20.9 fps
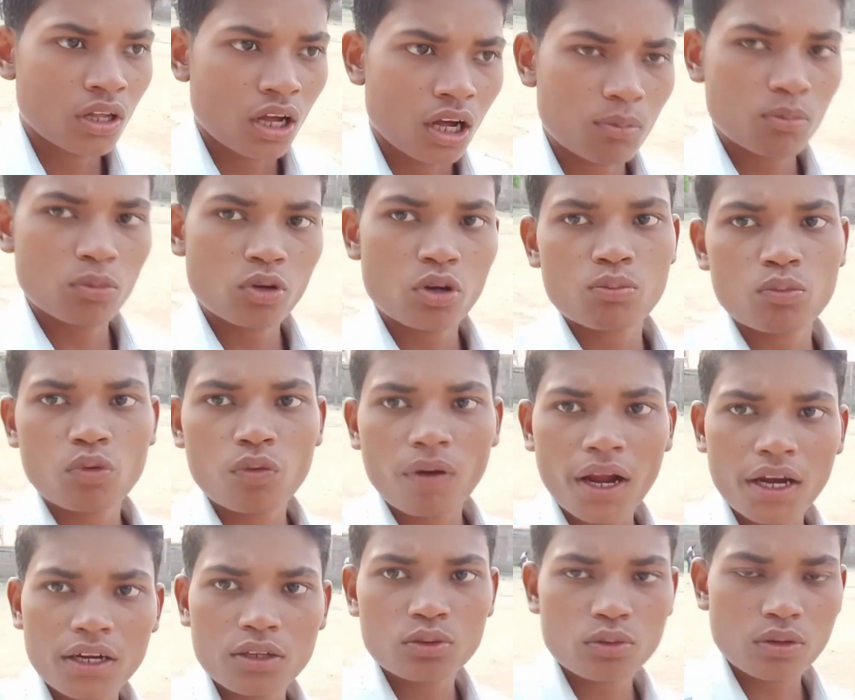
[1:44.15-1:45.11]
हम लोग
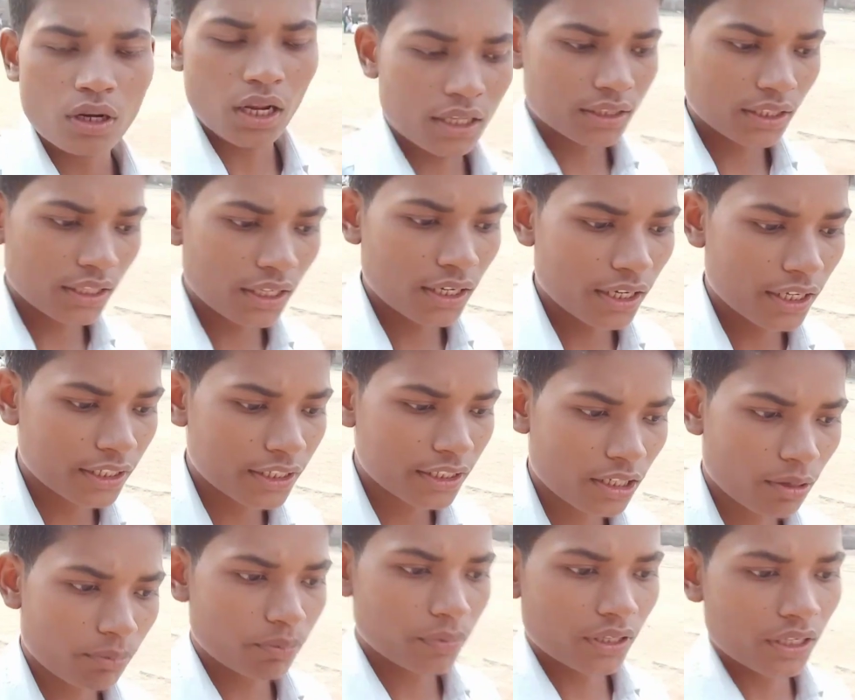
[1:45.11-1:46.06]
मोबाइल तो लाते हैं
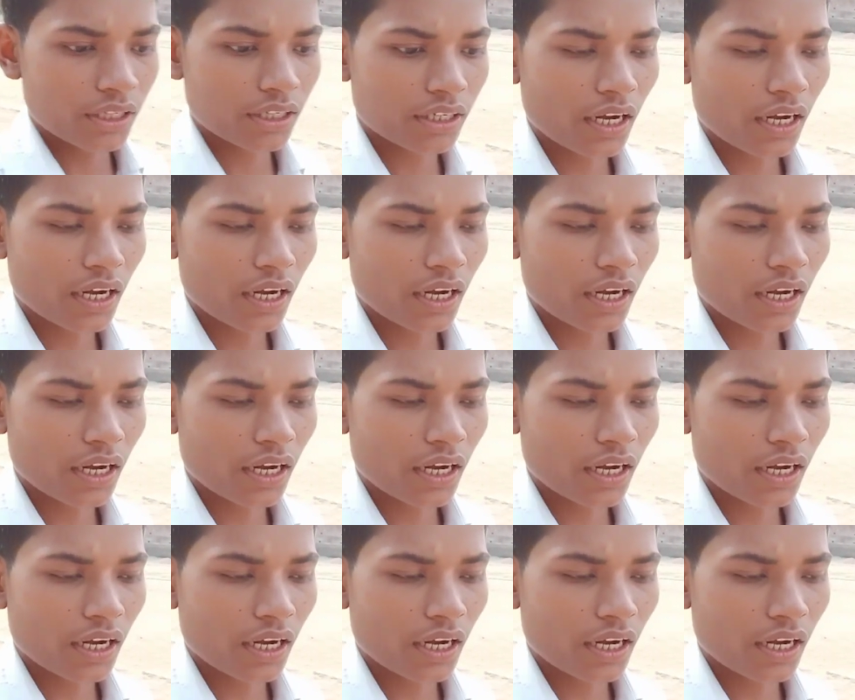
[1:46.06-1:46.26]
लेकिन अपने